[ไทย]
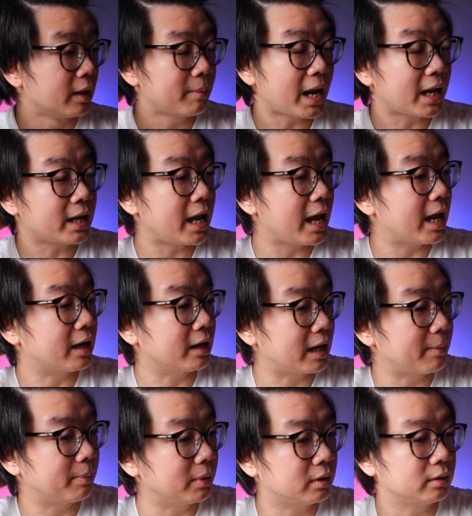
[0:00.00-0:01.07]
แพ็กเกจนะค
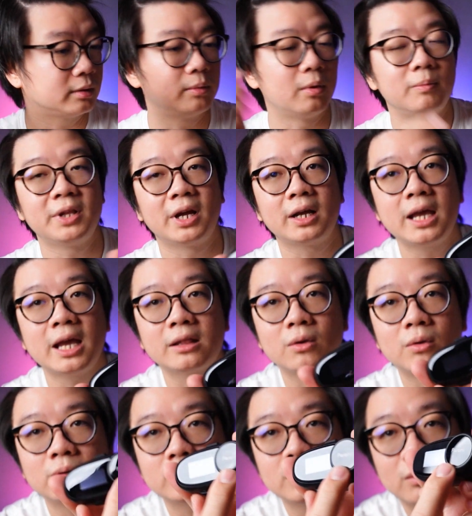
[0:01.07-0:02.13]
รับผมสังเกตต
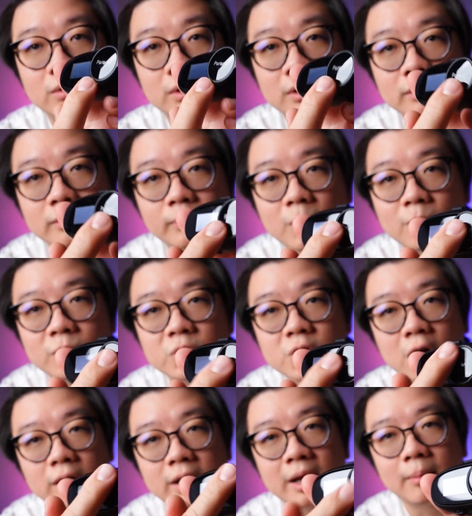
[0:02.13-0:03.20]
รงจ็
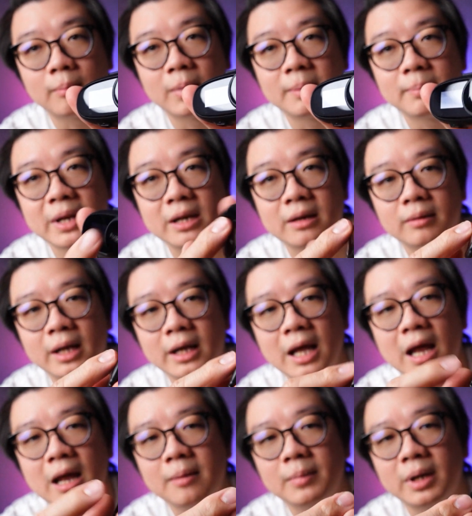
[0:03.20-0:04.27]
อกเนี่ยมันเป็นค
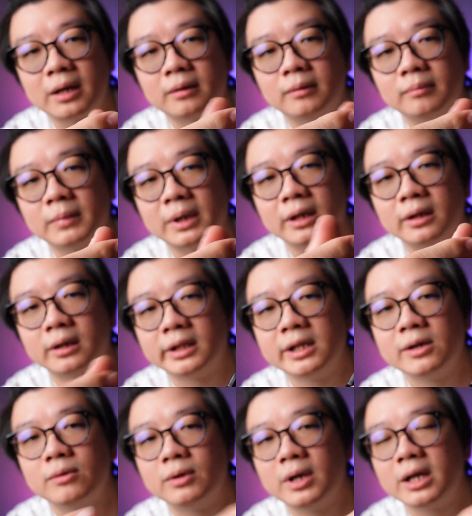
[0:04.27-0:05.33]
ล้ายๆเหมือน
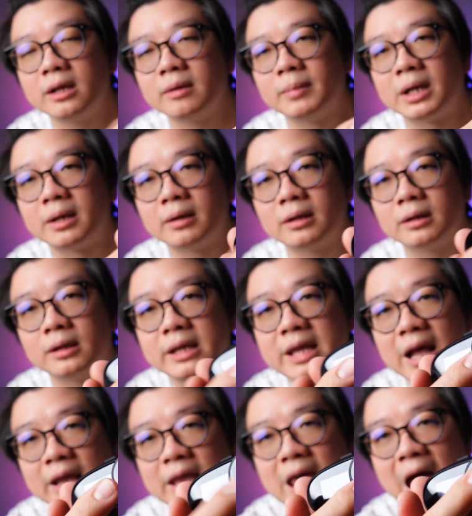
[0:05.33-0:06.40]
ซิลได้เหมือน
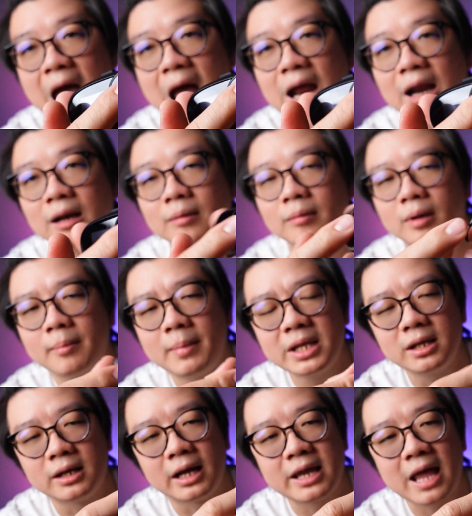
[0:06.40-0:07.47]
ยางก็ไม่
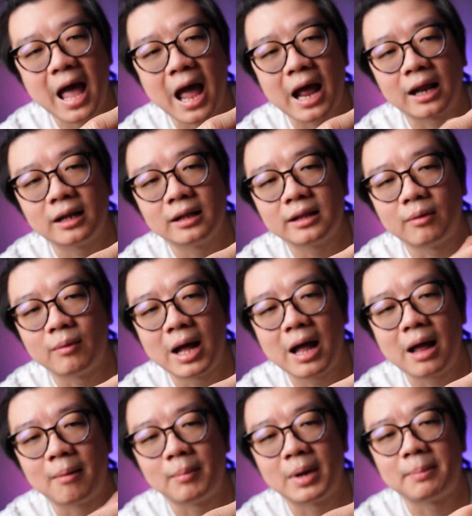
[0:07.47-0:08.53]
ถึงกับยางแต่ว่า
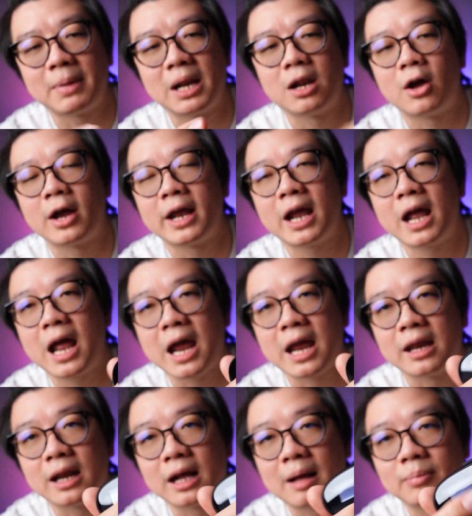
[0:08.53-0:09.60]
มันเป็นรอยง่าย
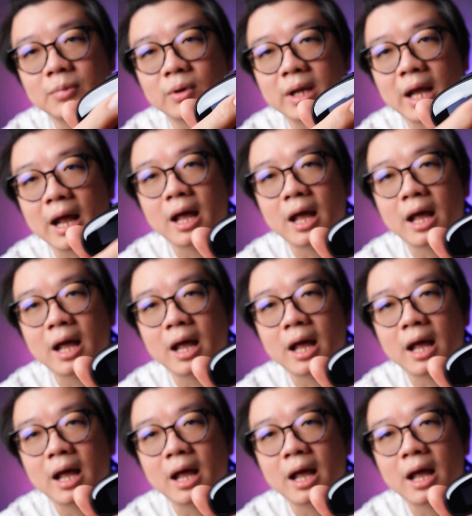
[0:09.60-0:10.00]
นะครับตัวนี้